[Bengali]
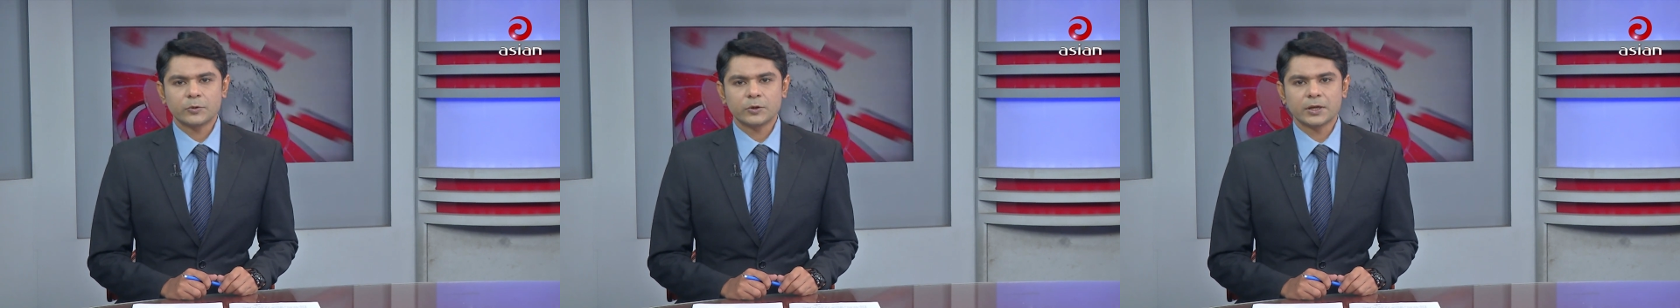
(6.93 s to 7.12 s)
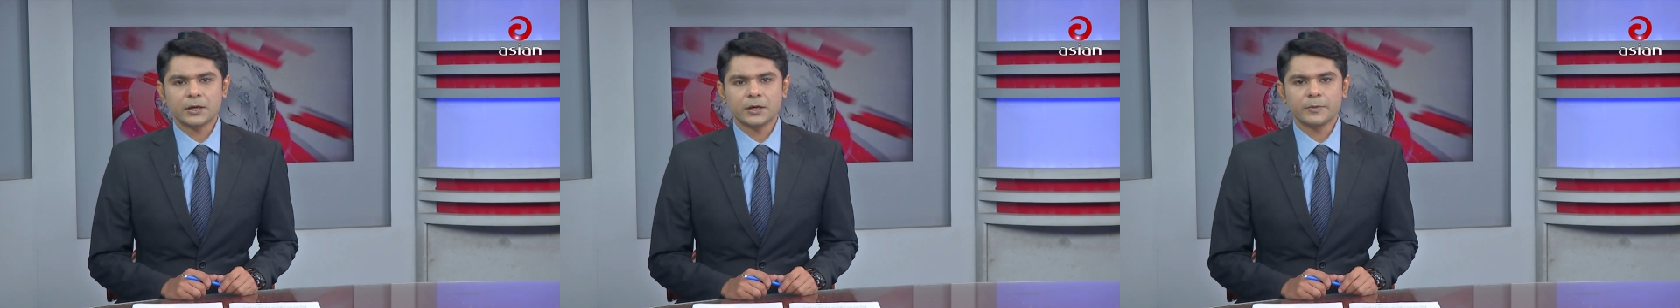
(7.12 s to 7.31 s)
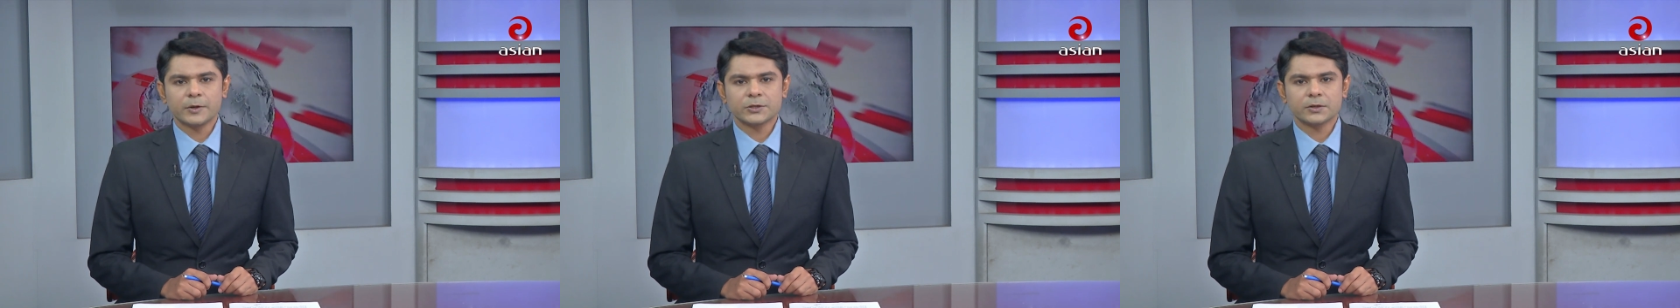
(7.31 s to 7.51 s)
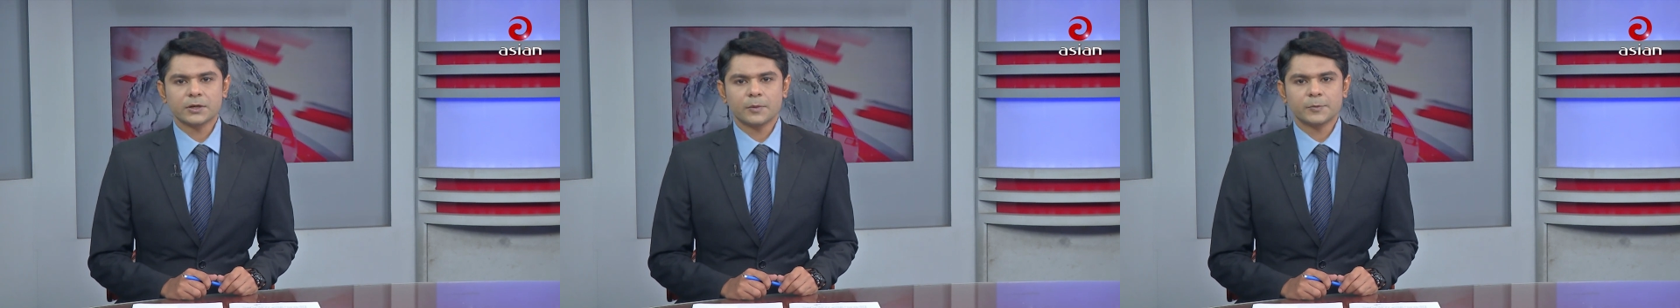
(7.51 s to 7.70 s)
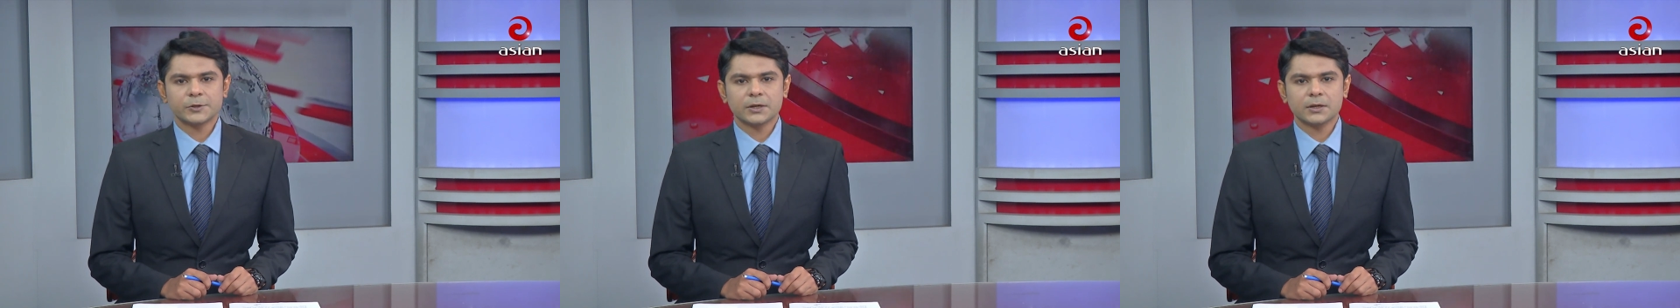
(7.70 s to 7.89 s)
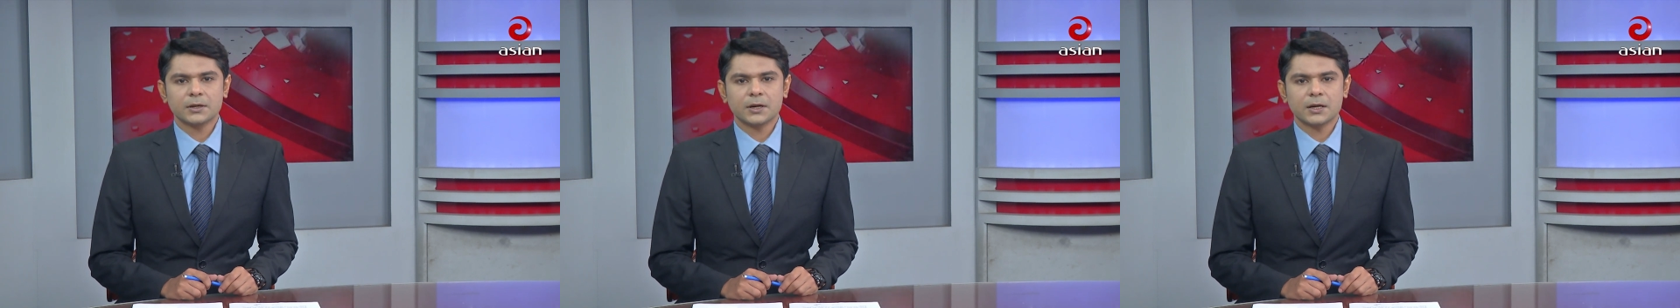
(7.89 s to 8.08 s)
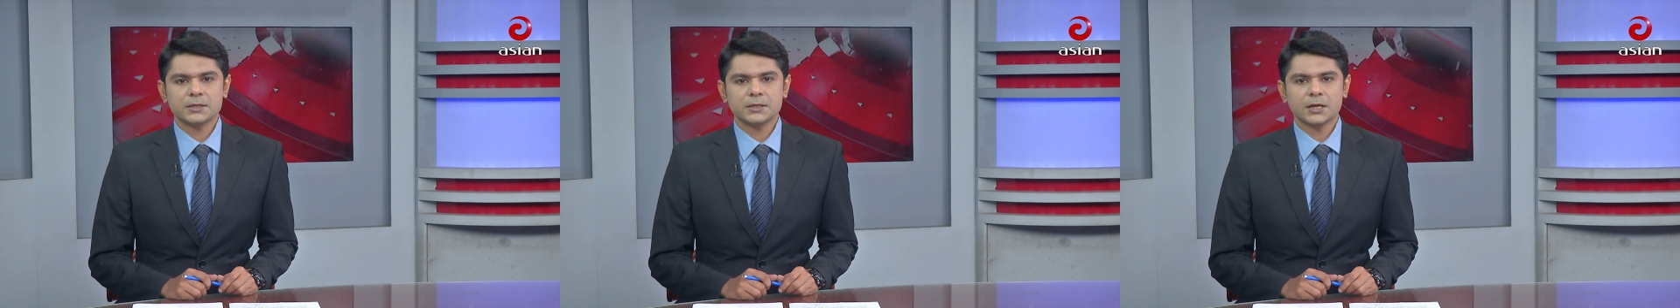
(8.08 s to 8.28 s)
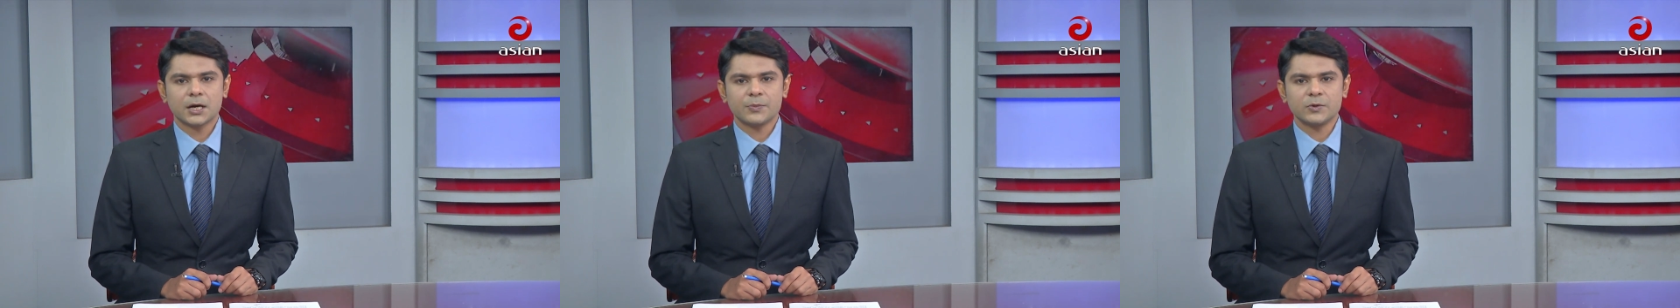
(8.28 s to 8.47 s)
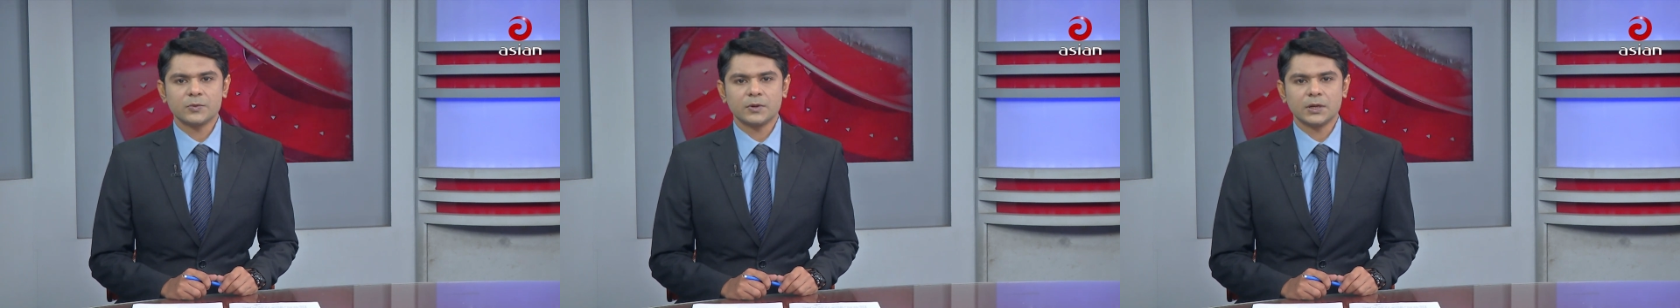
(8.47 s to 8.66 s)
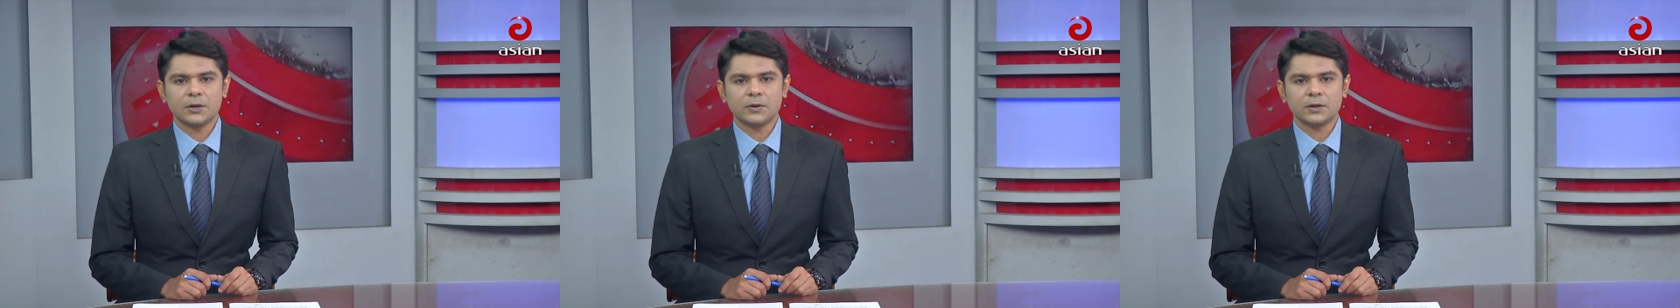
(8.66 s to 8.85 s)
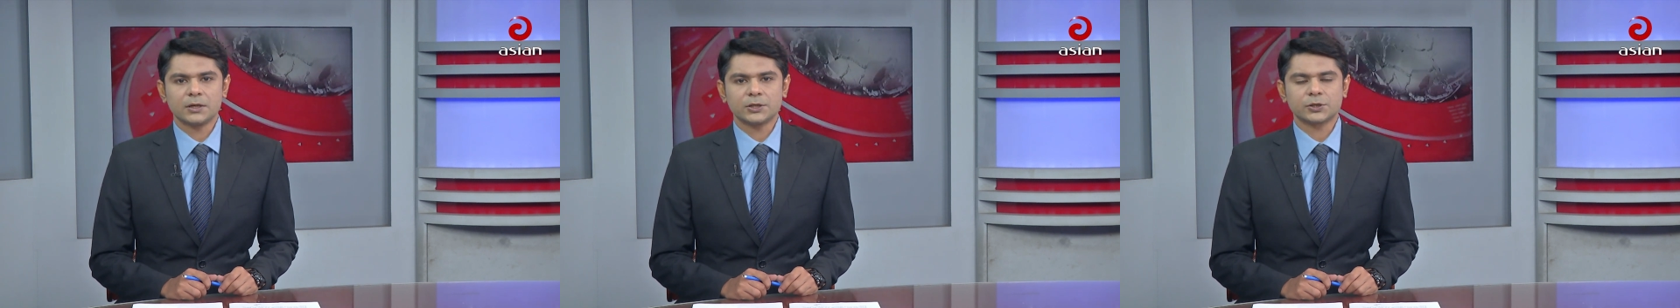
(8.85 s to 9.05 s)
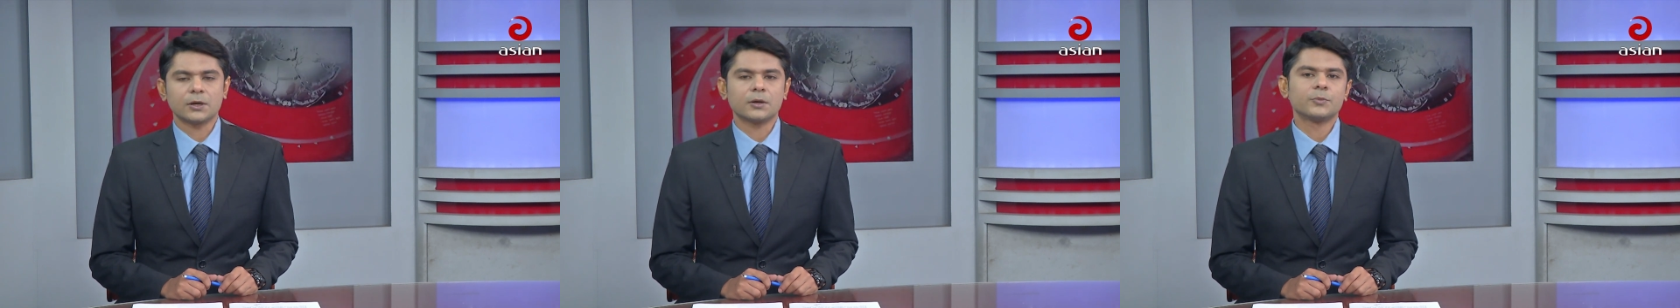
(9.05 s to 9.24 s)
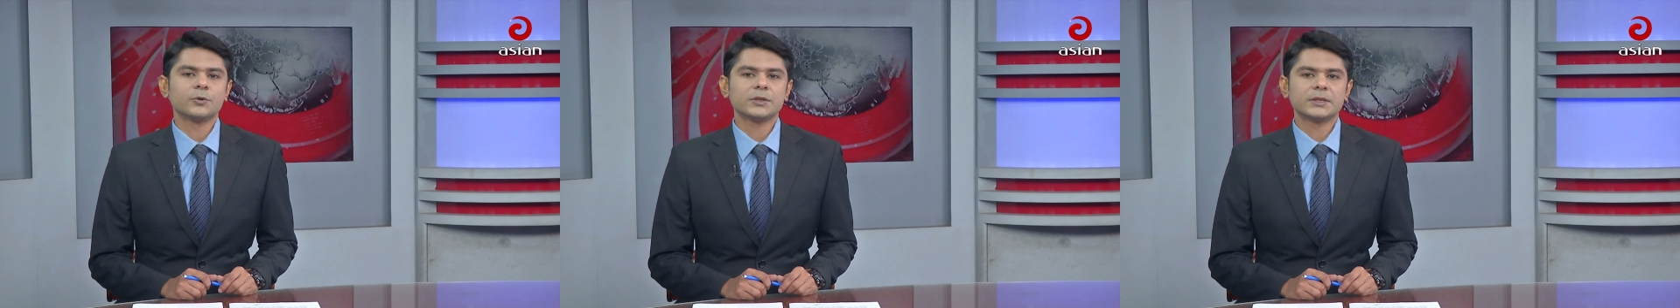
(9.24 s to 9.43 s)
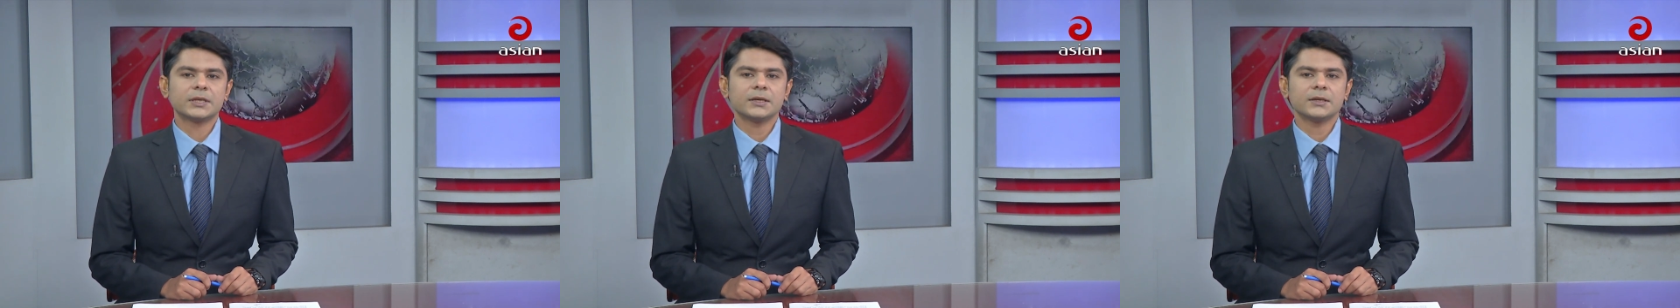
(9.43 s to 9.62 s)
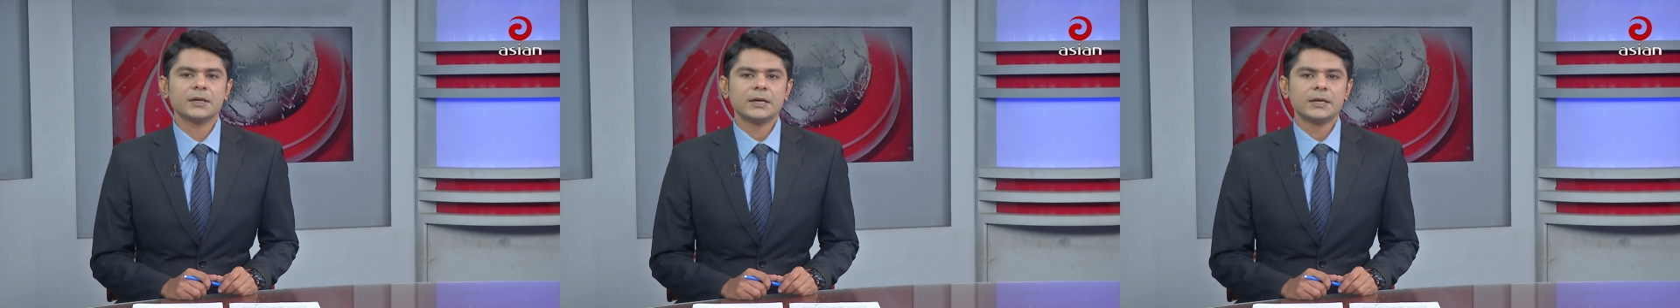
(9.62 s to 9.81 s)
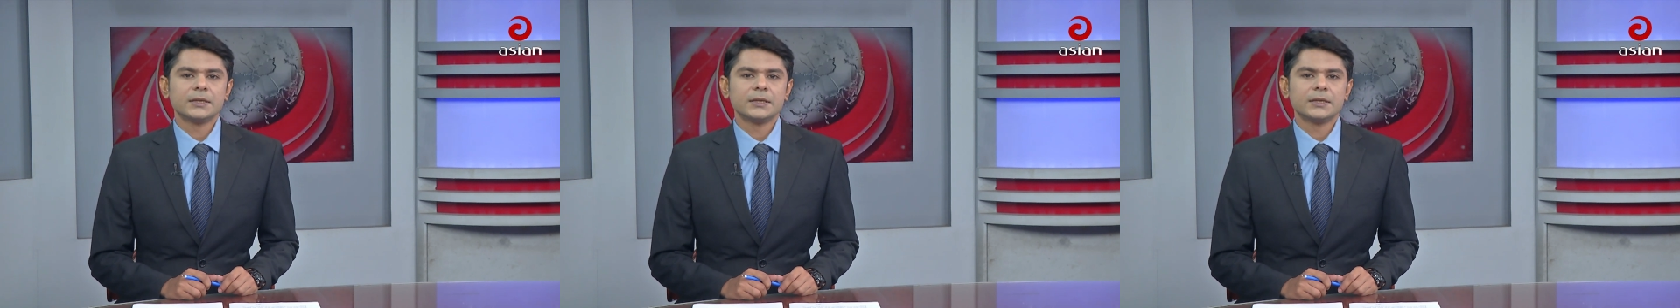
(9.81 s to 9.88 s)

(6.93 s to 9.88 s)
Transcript: প্রধান নির্বাচন কমিশনার কাজী হাবিবুল আওয়ালের সভাপতিত্বে